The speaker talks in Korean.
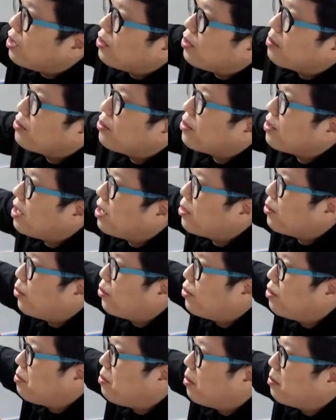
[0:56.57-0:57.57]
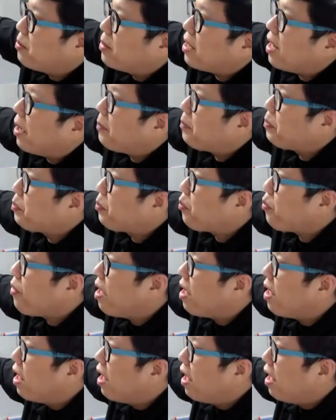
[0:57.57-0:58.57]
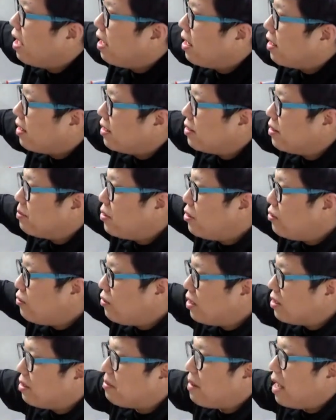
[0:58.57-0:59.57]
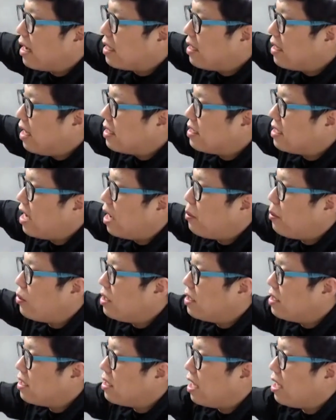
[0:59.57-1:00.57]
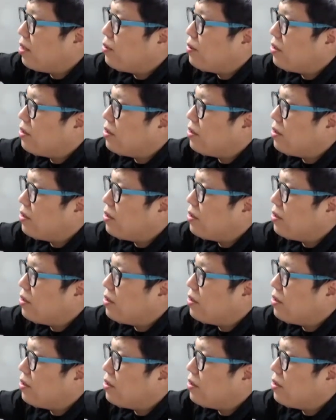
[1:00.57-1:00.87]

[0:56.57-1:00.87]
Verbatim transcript: 해서 엄청나게 돈을 법니다. 그래서 미국에서 막대한 자본이 쌓이고